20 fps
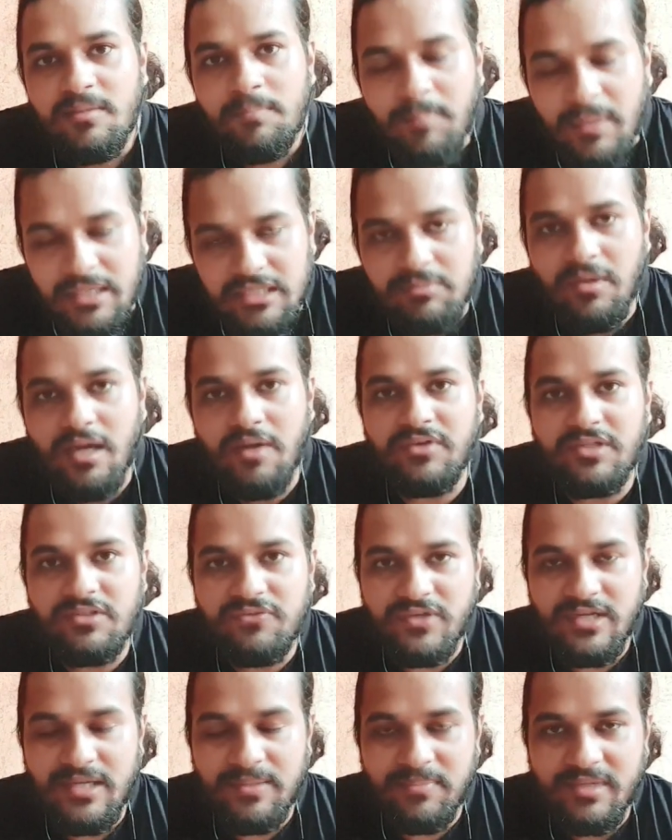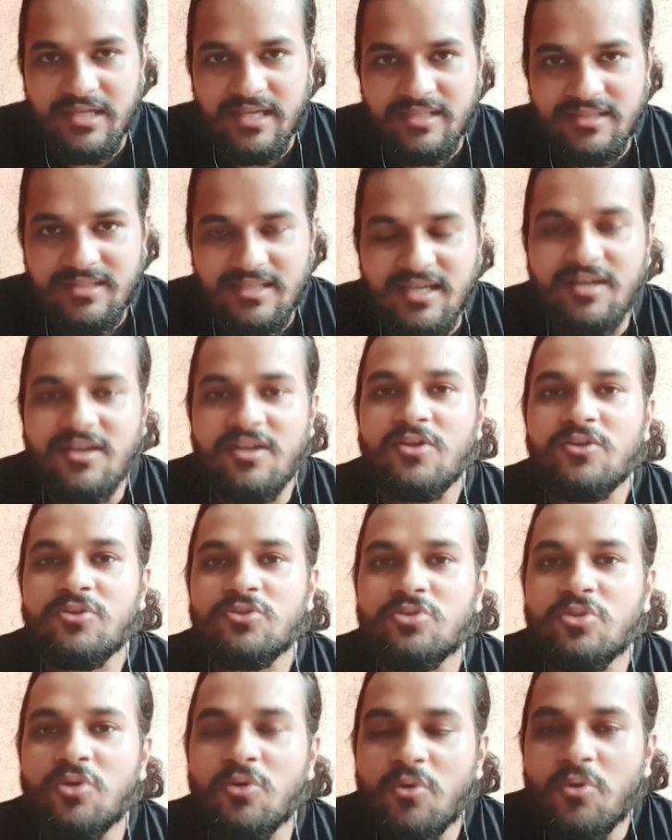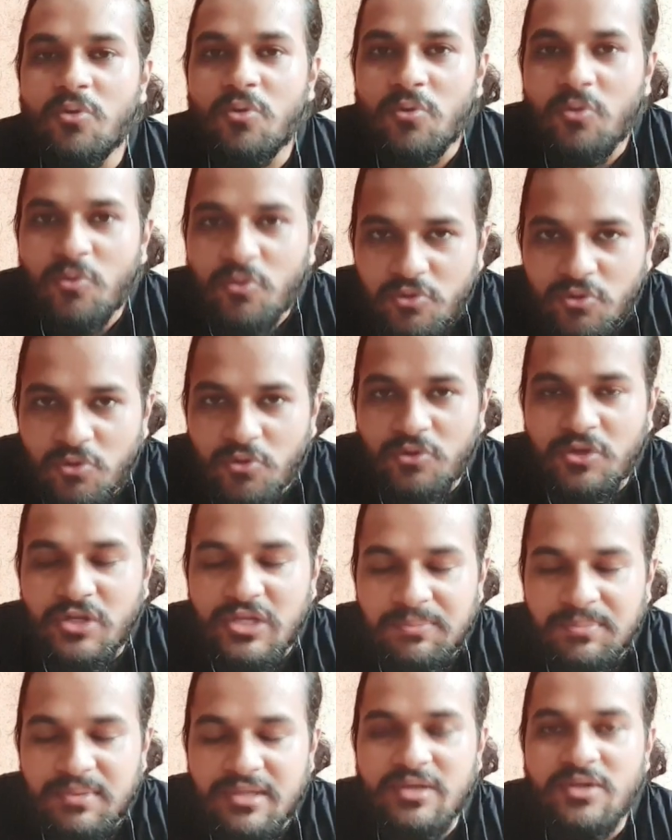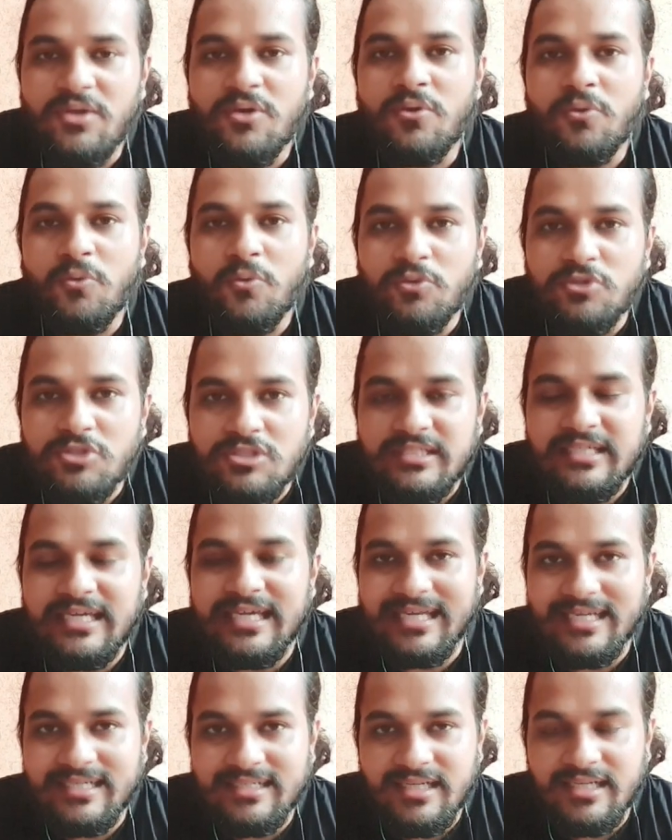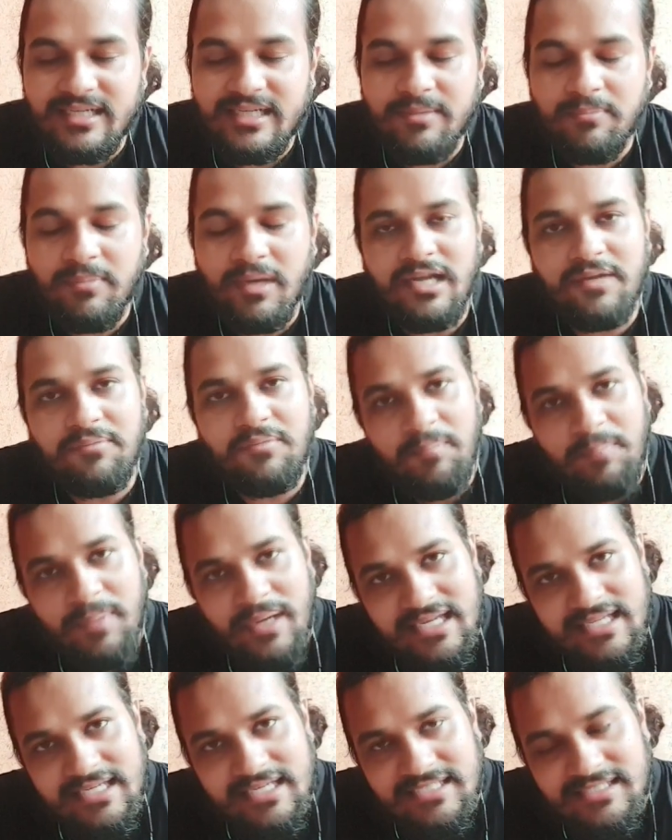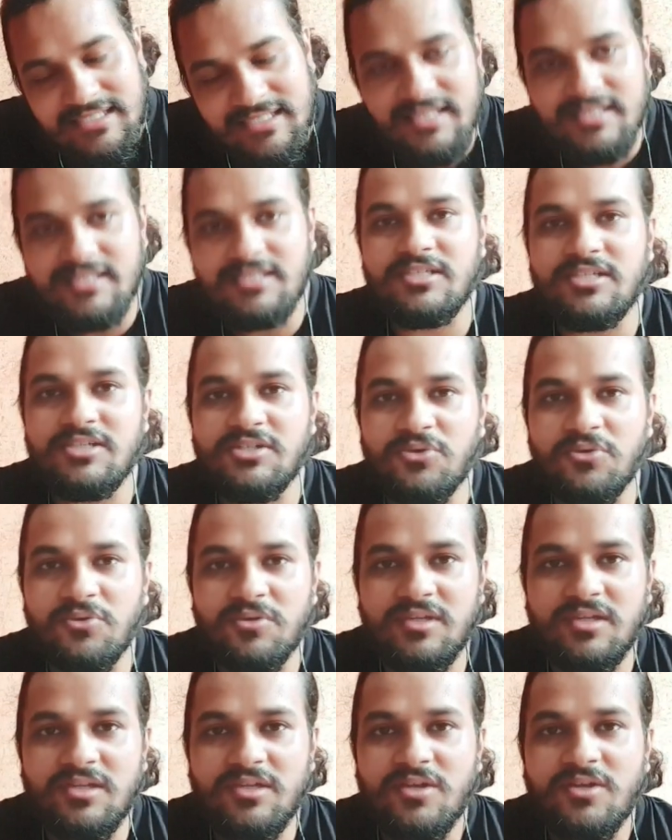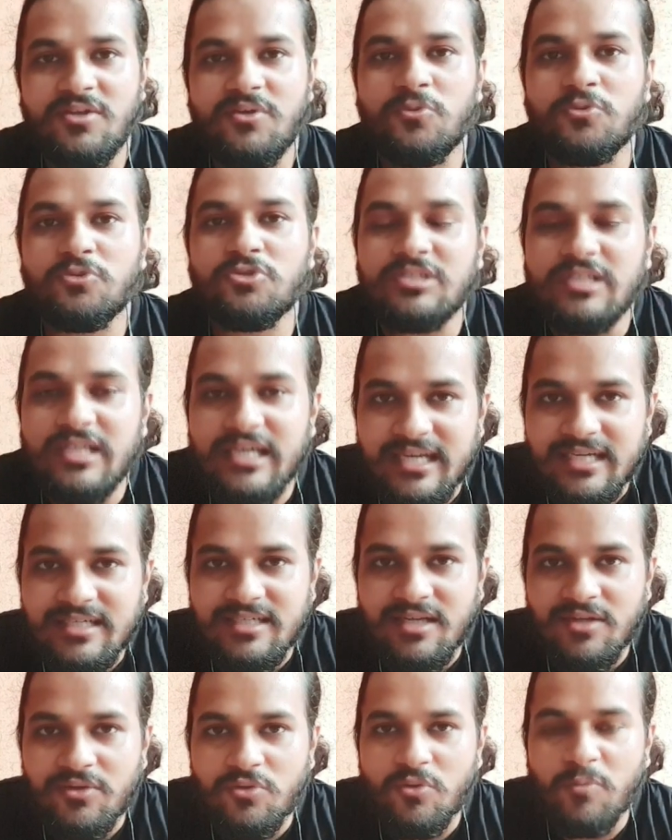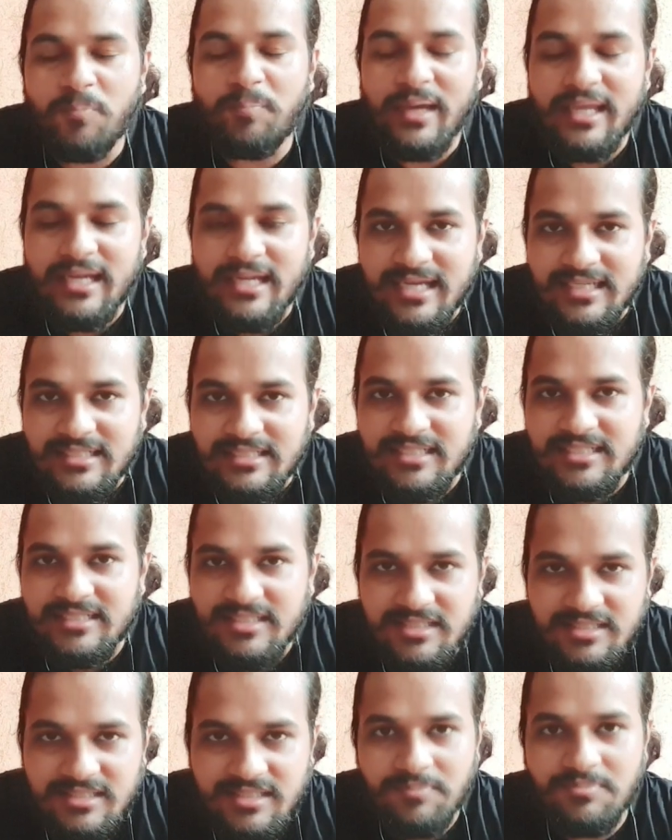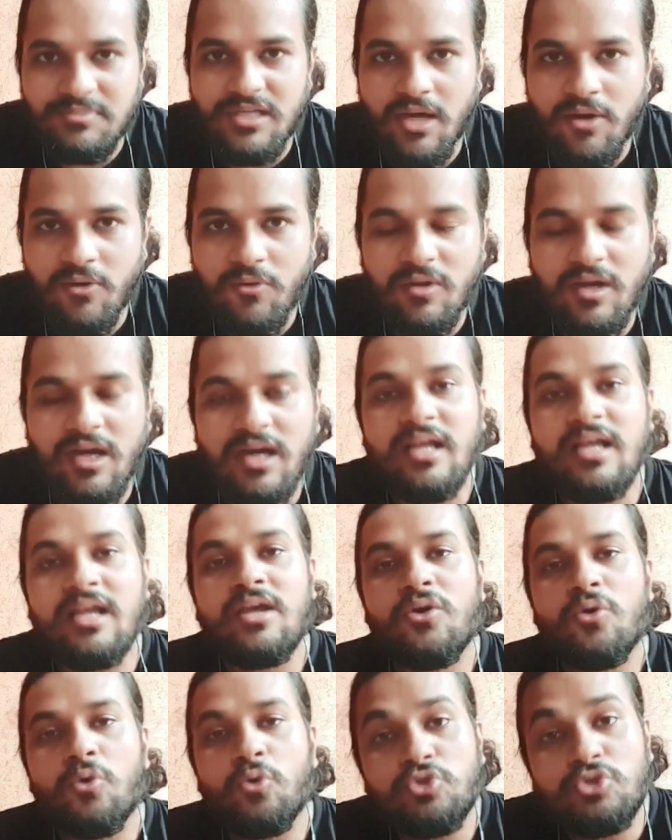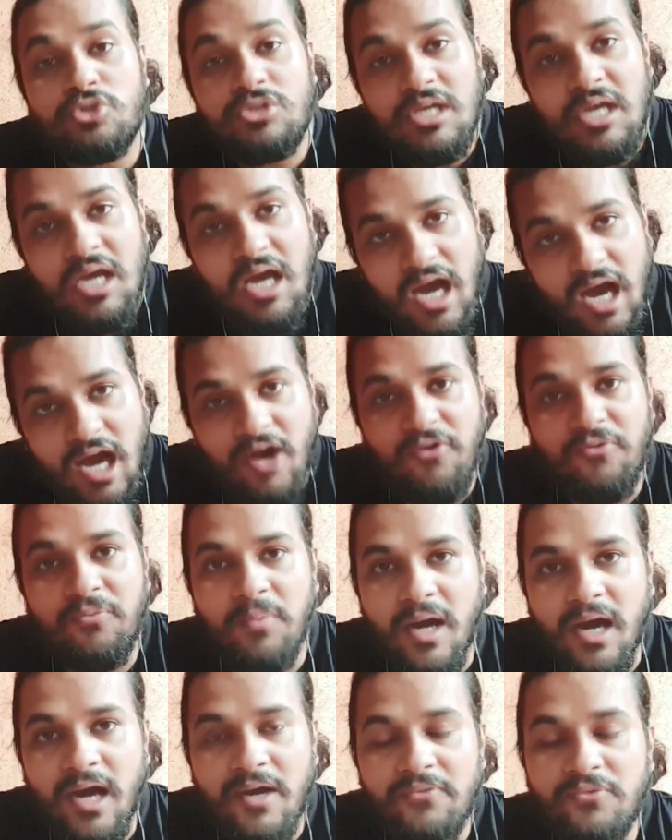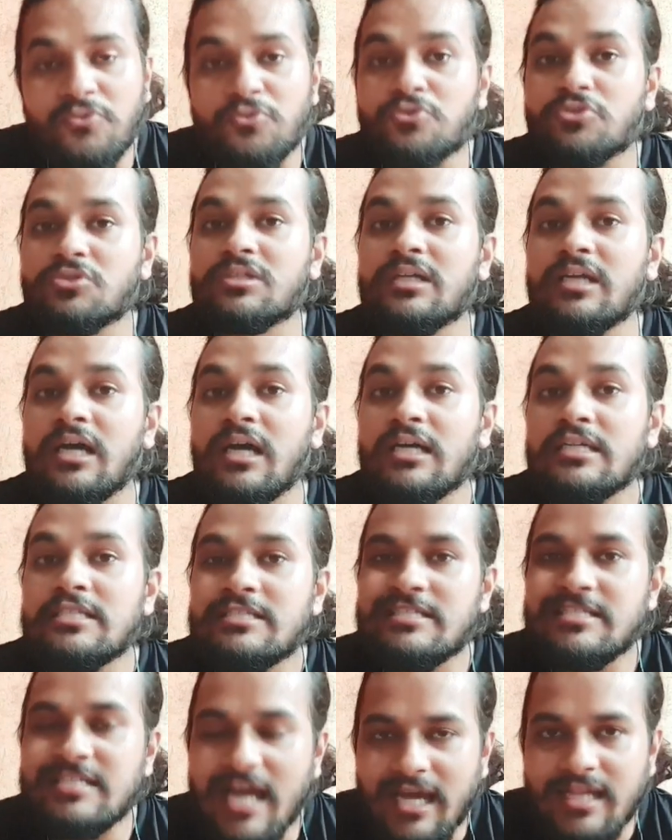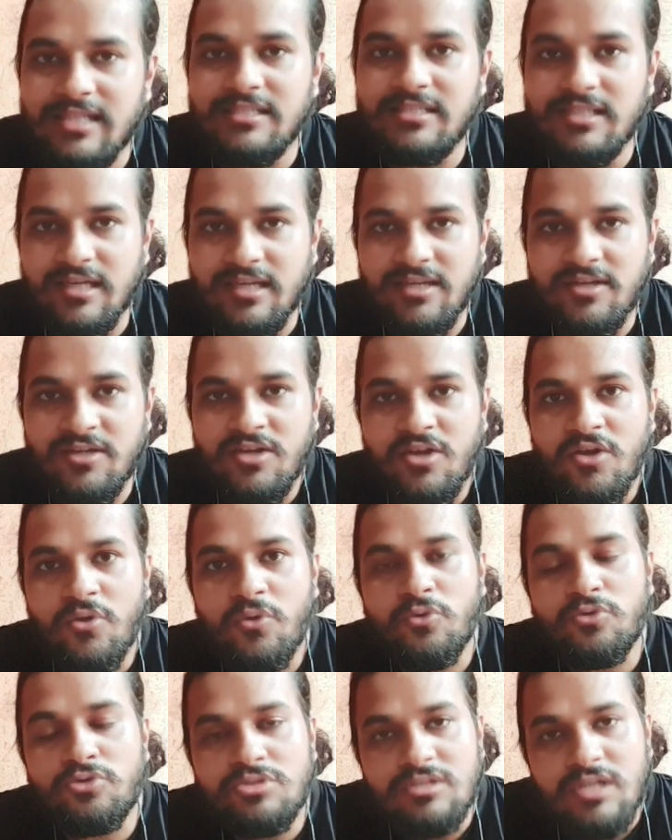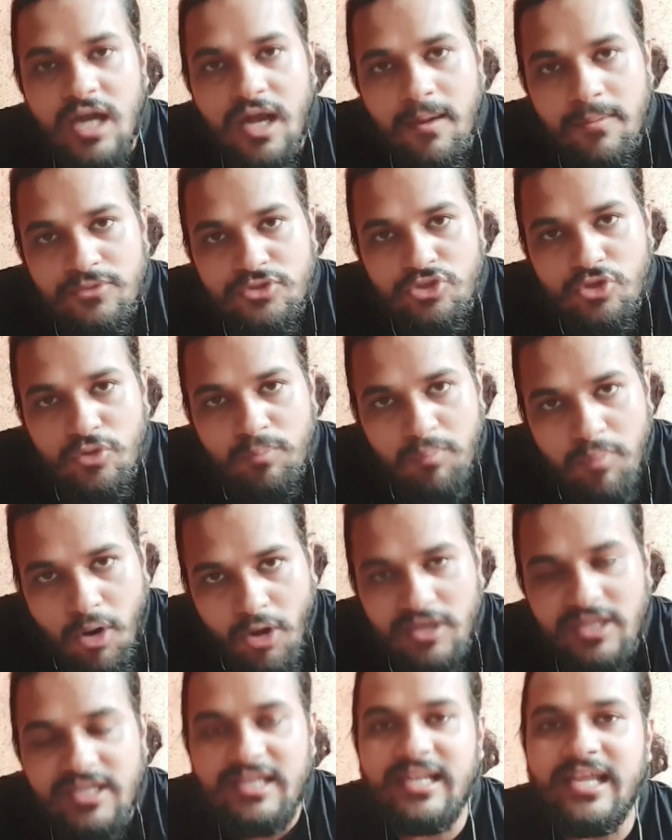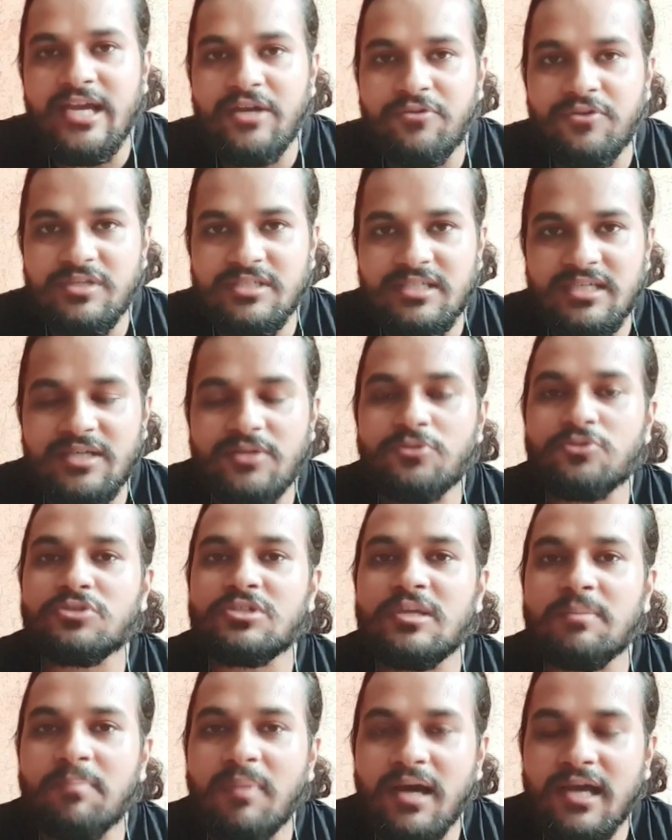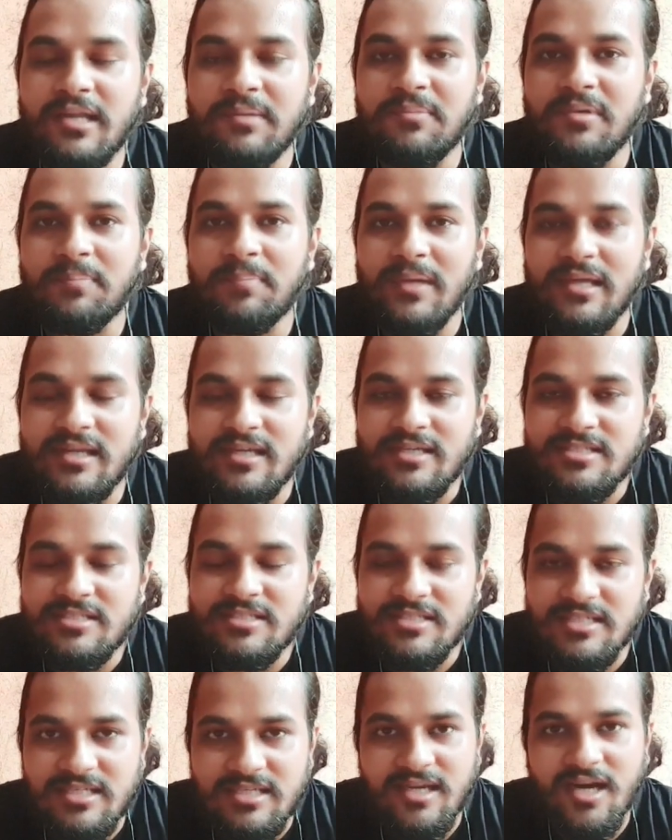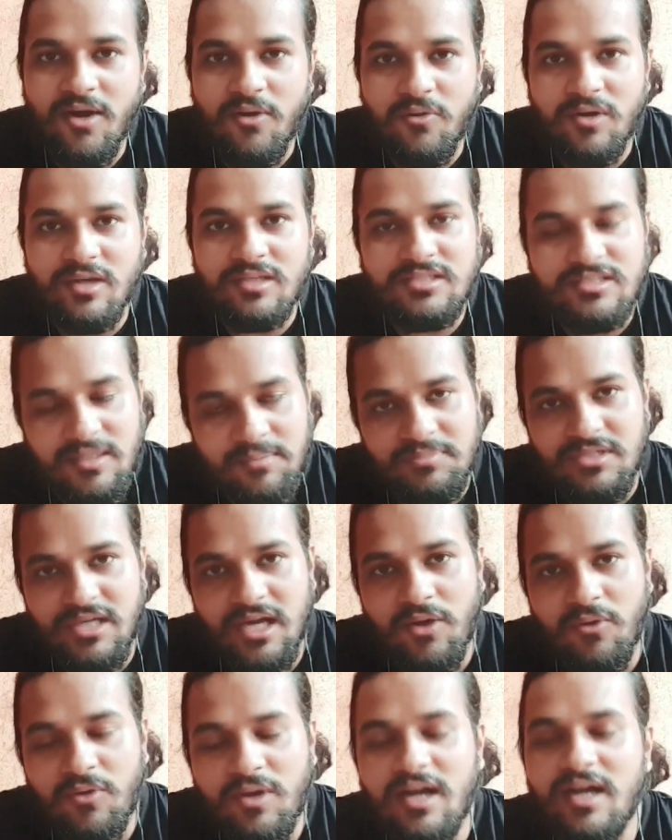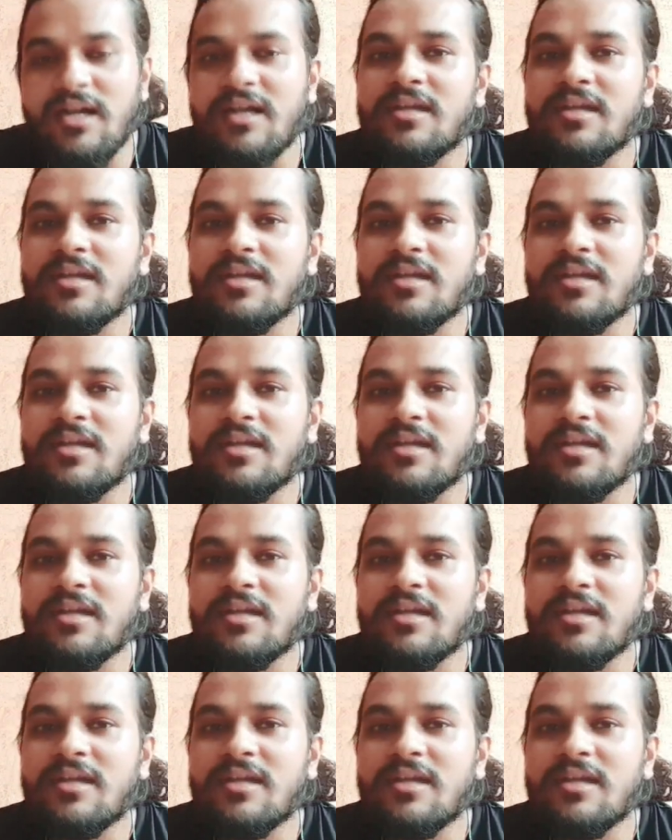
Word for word: पद्मावत फिल्म के अंदर तो उन्होंने भी उस कैरेक्टर के बारे में पहले रिसर्च की होगी उस कैरेक्टर को पहले अच्छे से समझा होगा उसके हाव भाव उसके चाल चलन उसका जो बॉडी लैंग्वेज है उसके बारे में पहले सीखा होगा समझा होगा